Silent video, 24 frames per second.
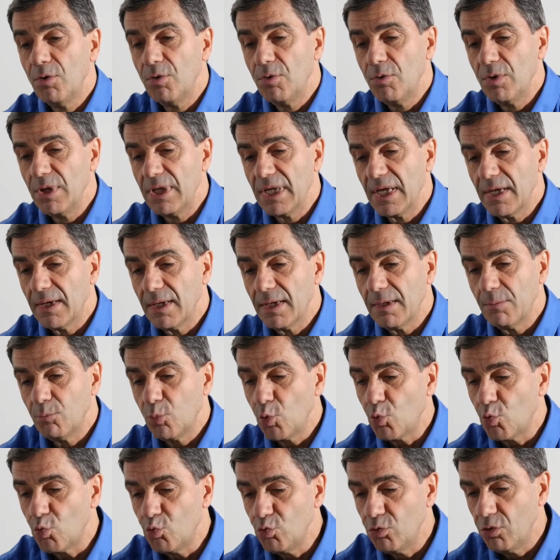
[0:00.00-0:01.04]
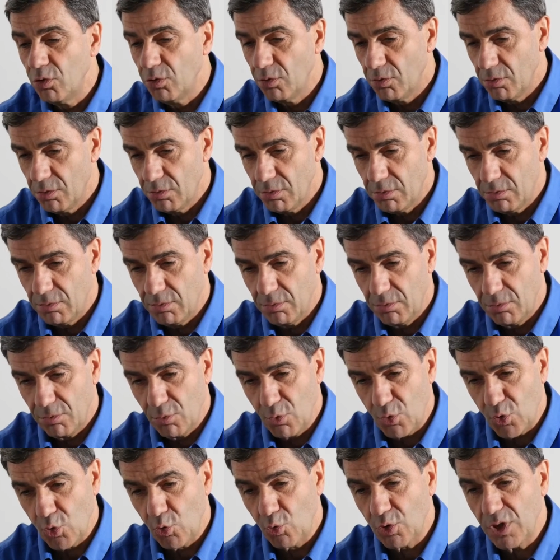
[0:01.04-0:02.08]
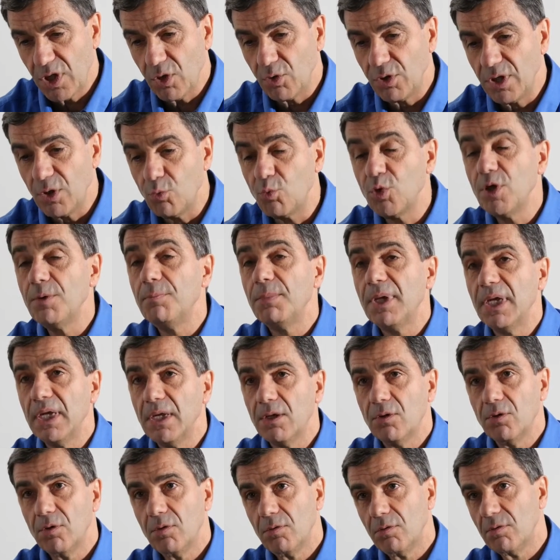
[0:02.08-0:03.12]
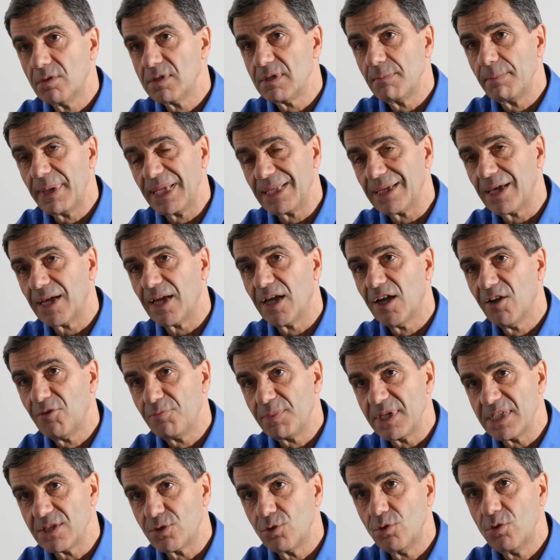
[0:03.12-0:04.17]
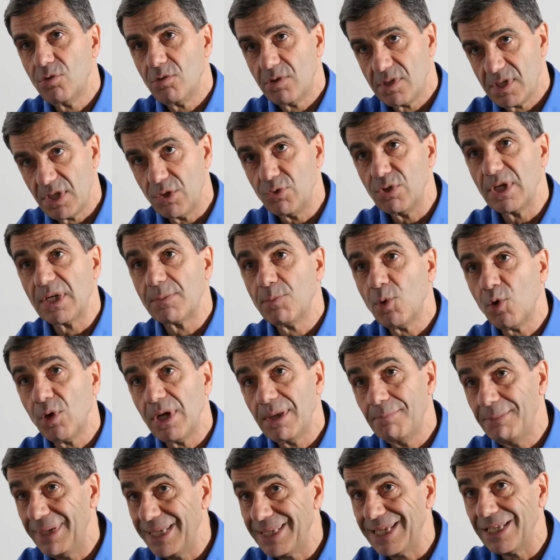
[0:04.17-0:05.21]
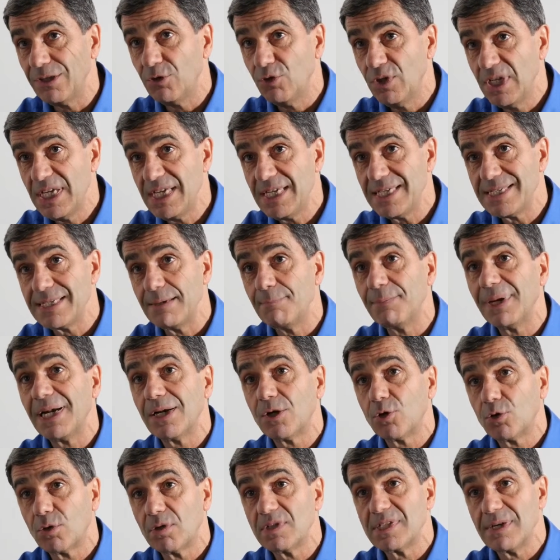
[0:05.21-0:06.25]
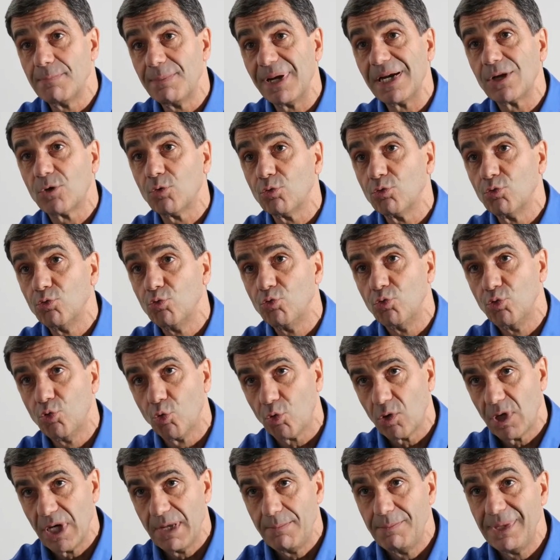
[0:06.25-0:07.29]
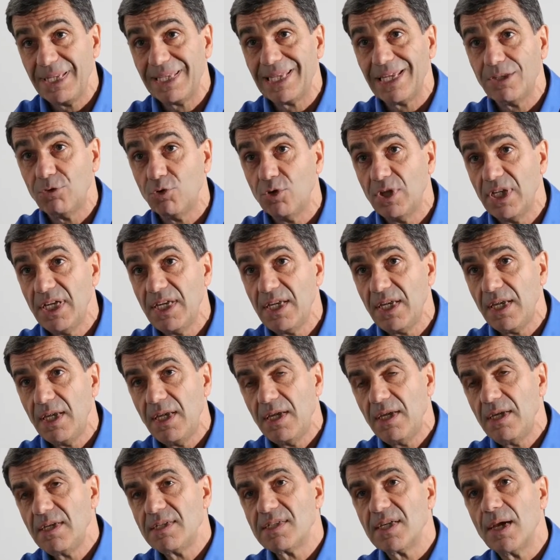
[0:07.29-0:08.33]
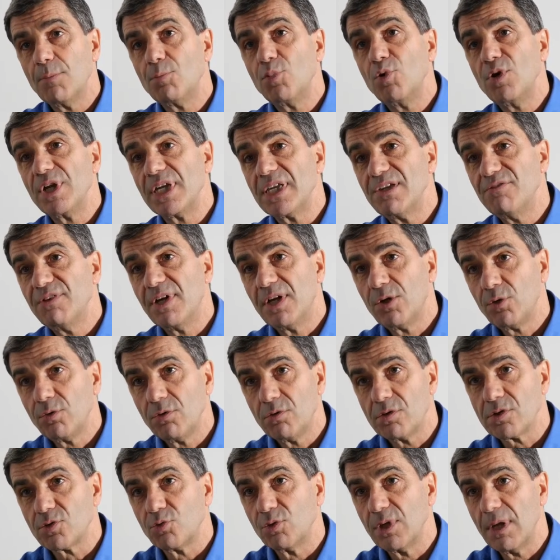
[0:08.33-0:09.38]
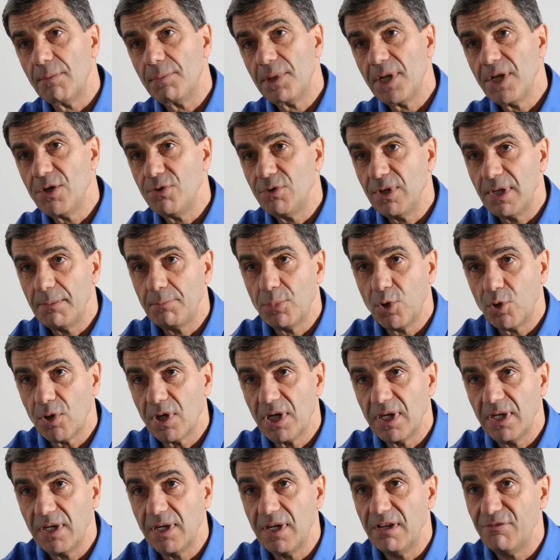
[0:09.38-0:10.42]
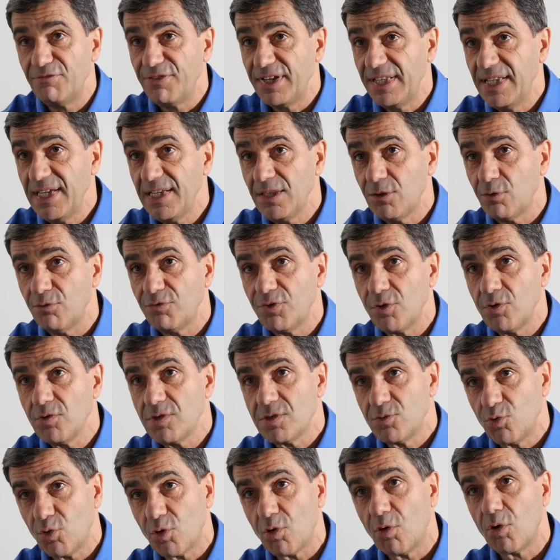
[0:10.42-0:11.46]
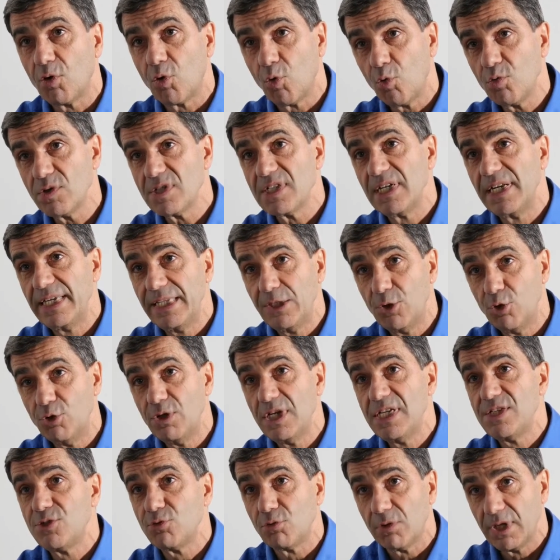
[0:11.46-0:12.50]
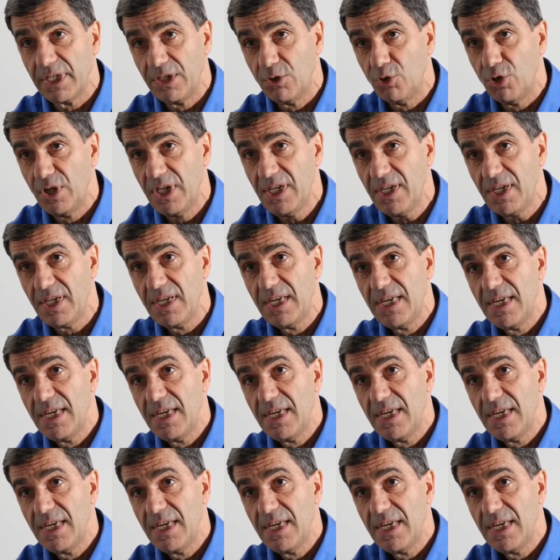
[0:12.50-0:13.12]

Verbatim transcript: il y a beaucoup de, de, gens qui ont dit oui, mais c'est pas très grave parce que c'est uniquement les métadonnées et ce n'est pas, le contenu. Donc les métadonnées, c'est un peu l'équivalent de ce qu'on appelait à une époque les, fadettes en France. Donc en gros, c'est les données sur les données.